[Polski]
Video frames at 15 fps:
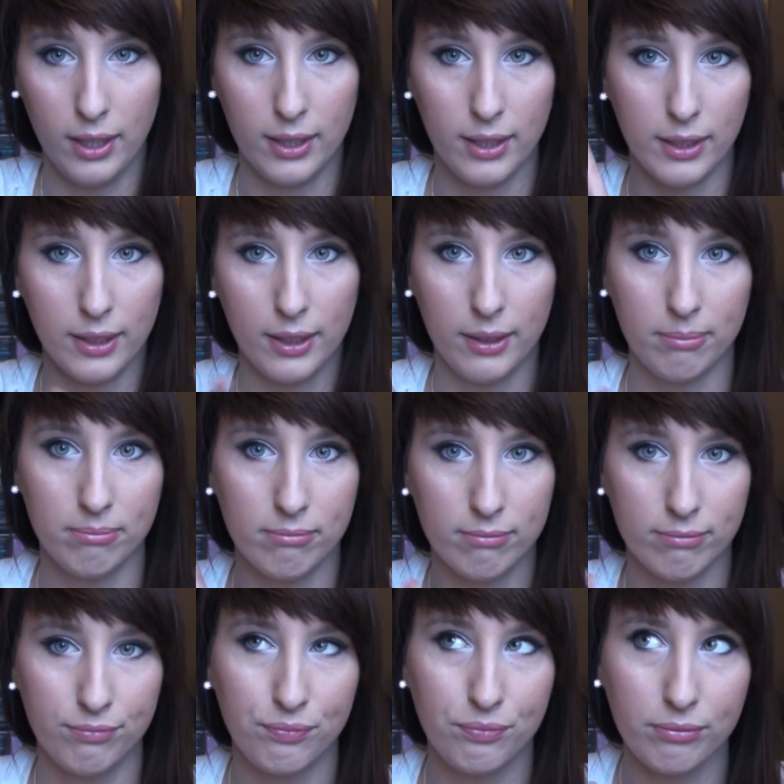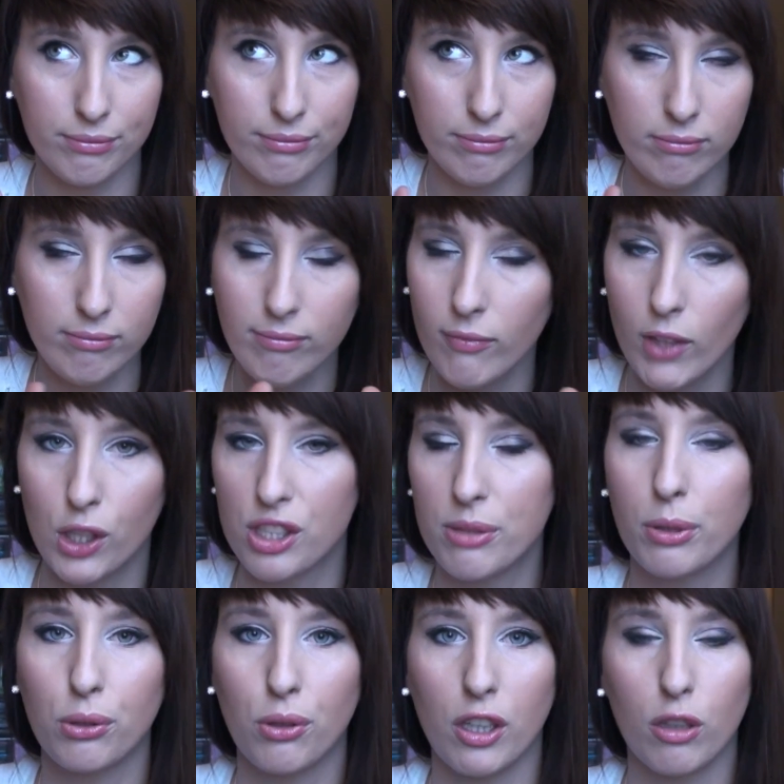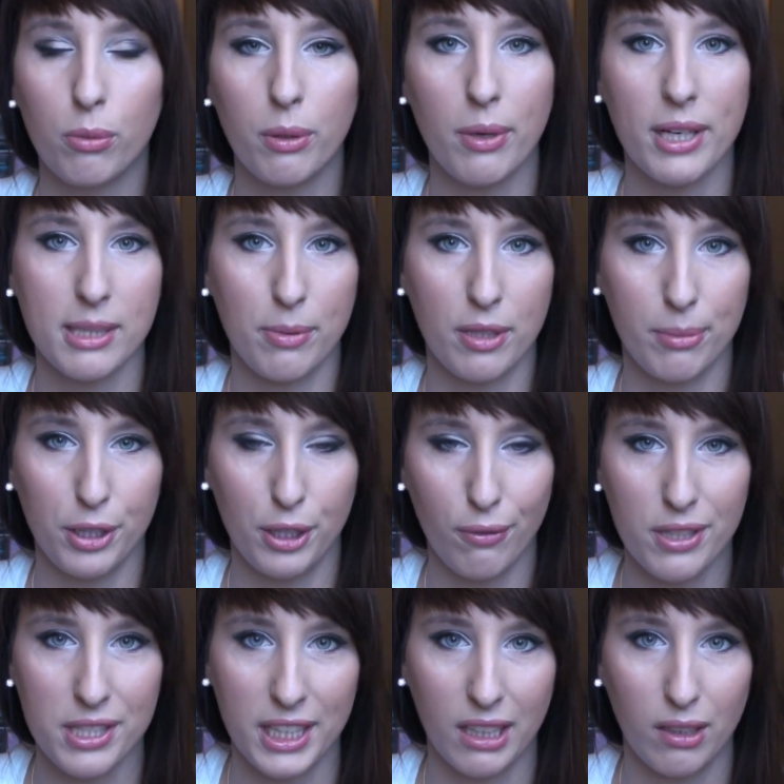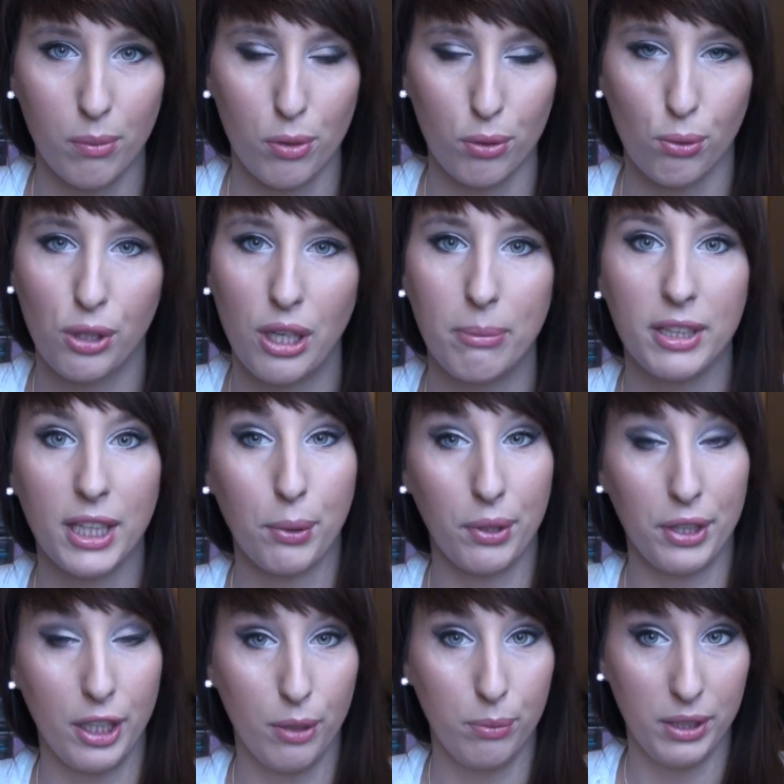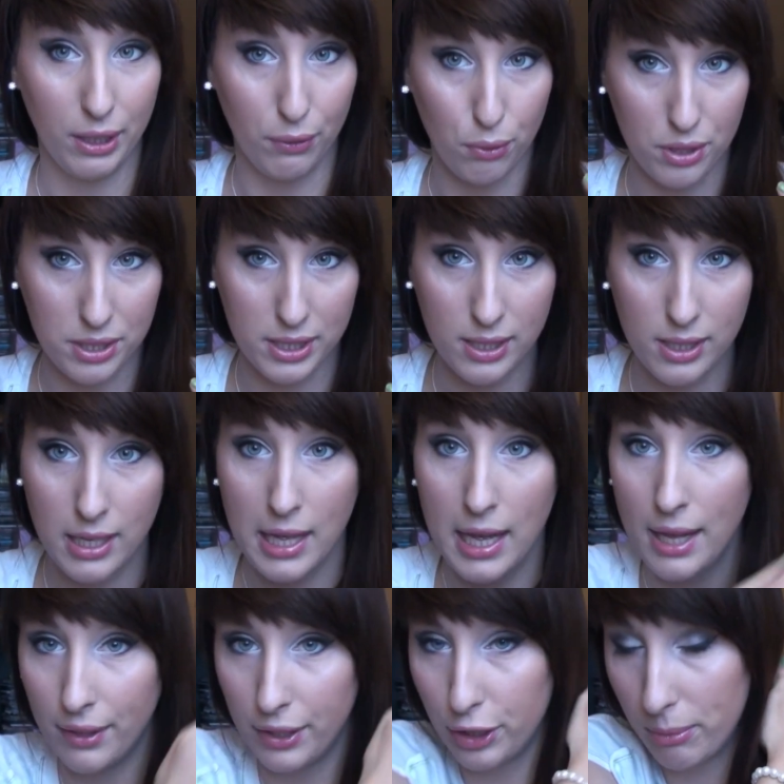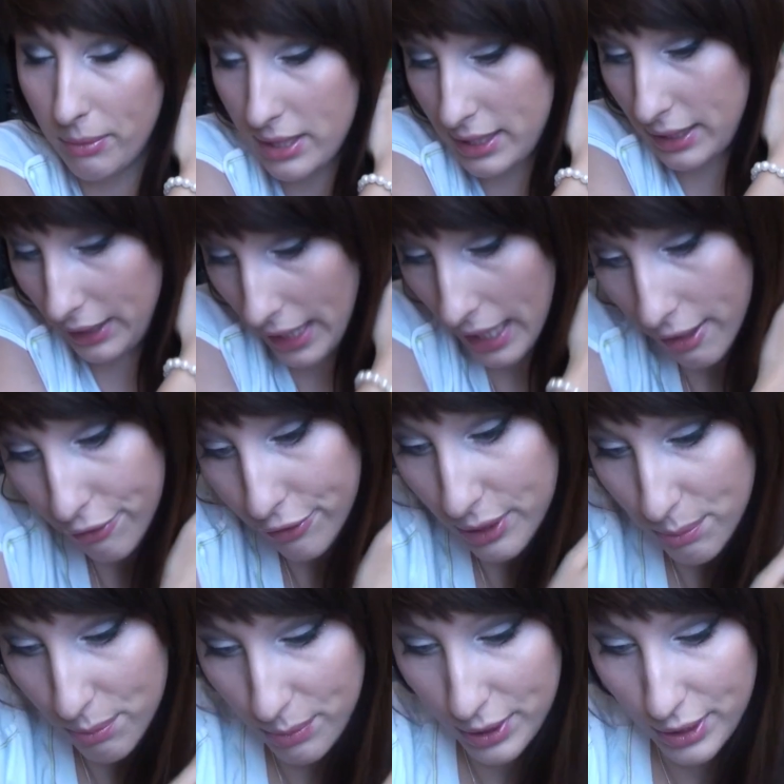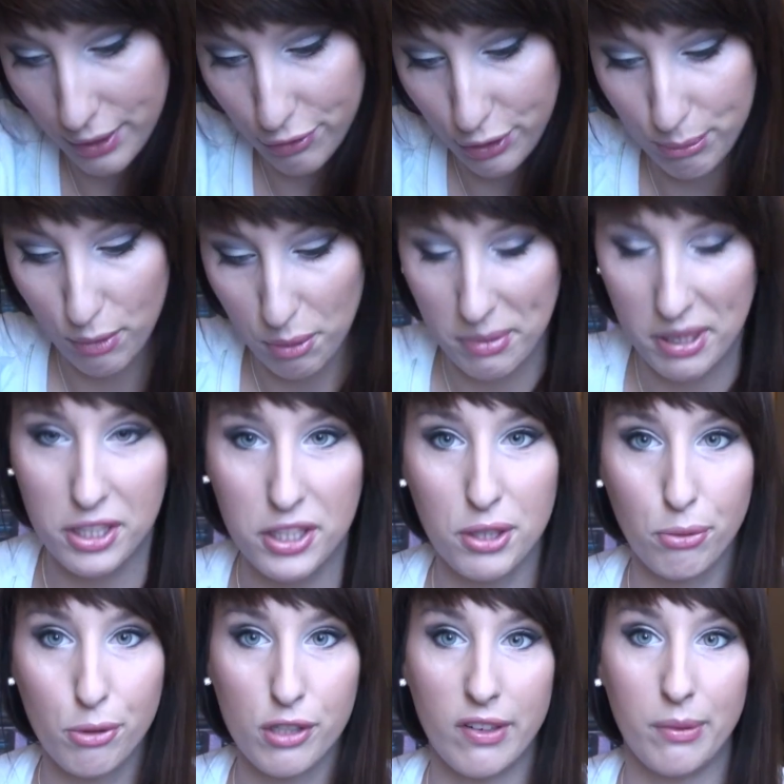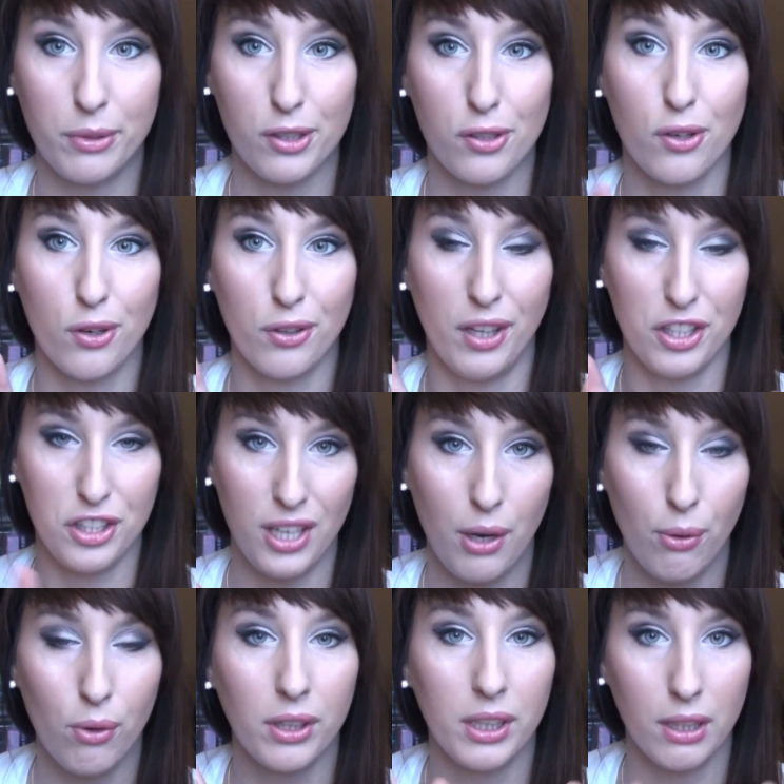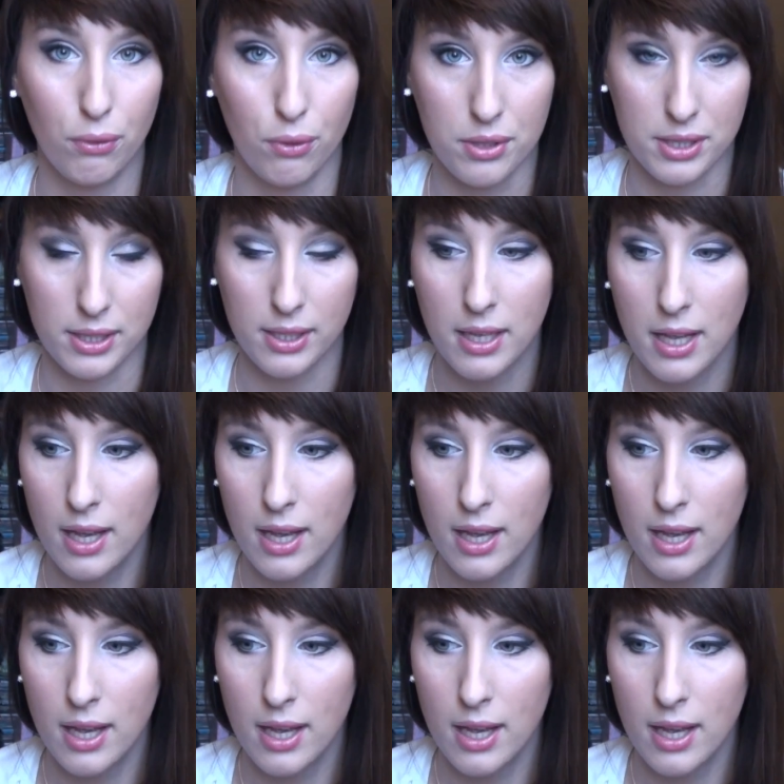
Um, osoby, które lubią eksperymentować z takimi produktami, nakładają je na włosy. Natomiast ja w tym, e, w tym momencie używam tylko go na ciało i na włosy.